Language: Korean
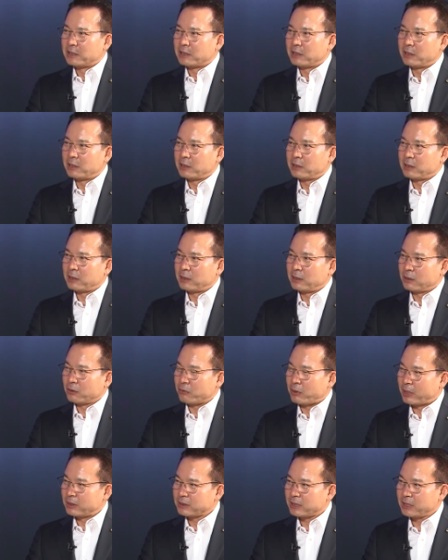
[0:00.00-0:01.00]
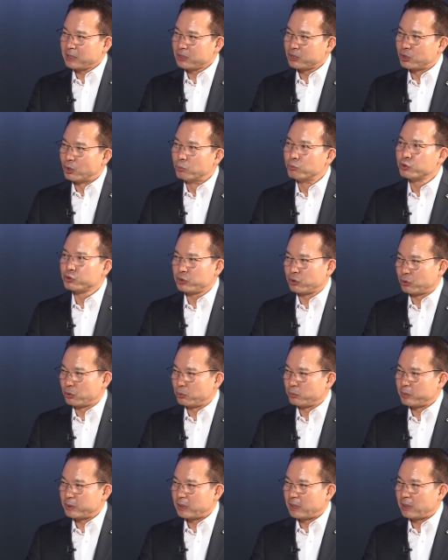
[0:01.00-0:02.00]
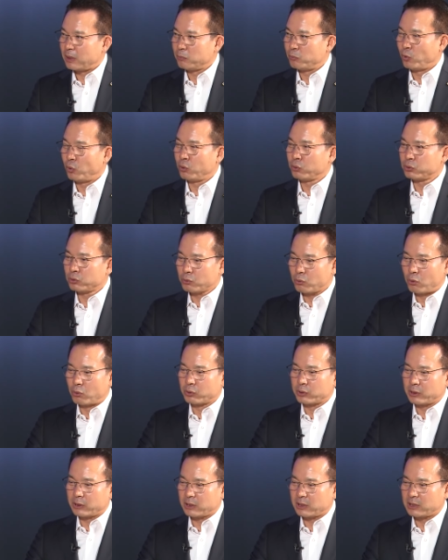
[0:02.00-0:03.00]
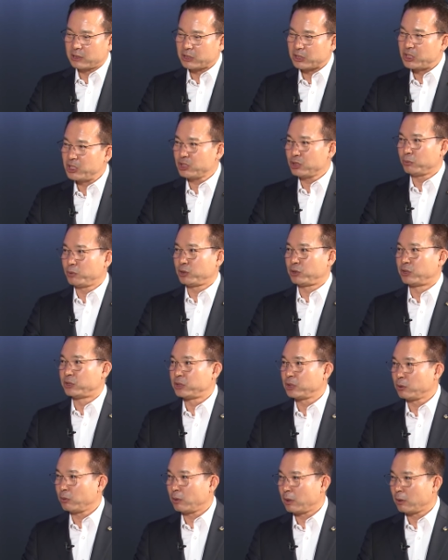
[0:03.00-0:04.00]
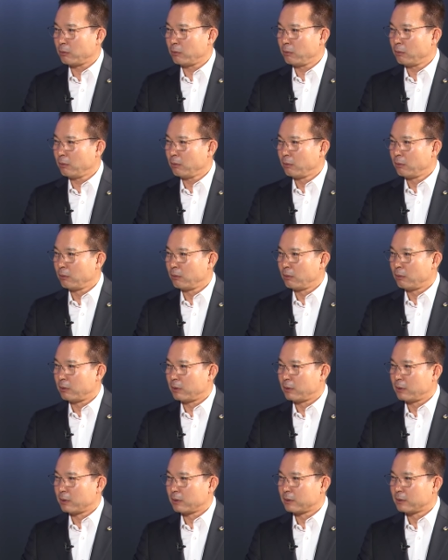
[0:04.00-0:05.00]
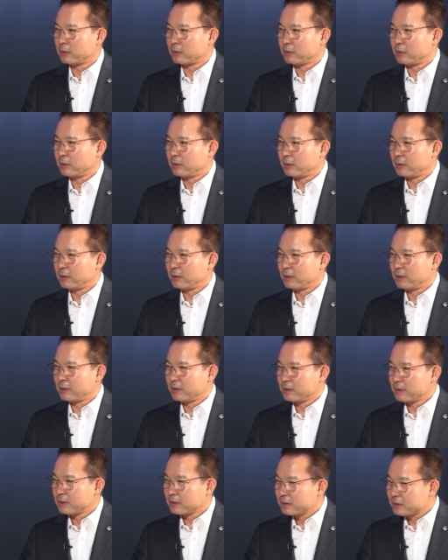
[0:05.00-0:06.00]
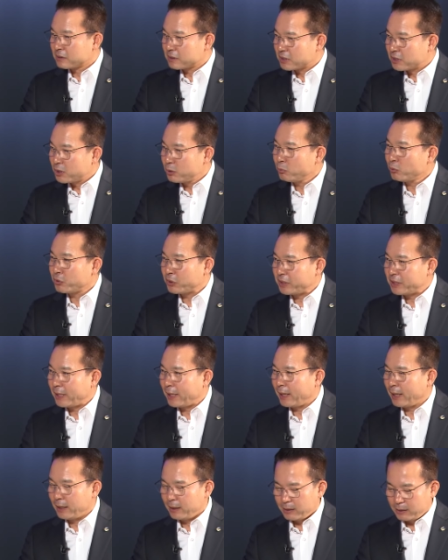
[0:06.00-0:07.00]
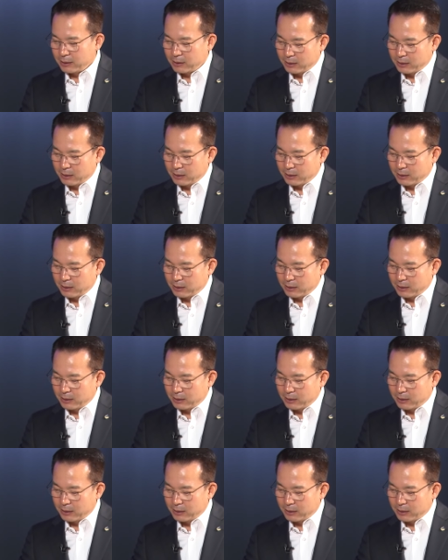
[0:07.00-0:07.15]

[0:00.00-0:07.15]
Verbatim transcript: 어, 굉장히 드문 경우입니다. 모든 공격은 기습을 전제로 하고 그렇죠. 기본인데 에,